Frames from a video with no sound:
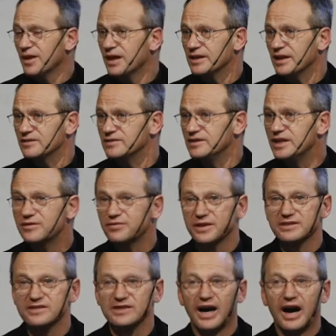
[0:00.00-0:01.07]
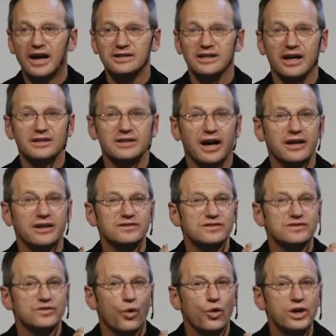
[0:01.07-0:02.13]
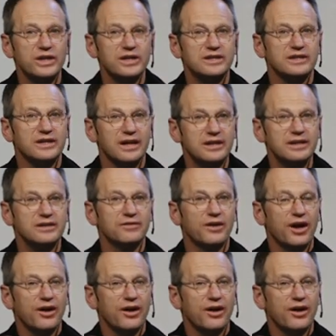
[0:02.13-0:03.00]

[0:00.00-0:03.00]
Der ist nicht verzagt. Der hat ein solches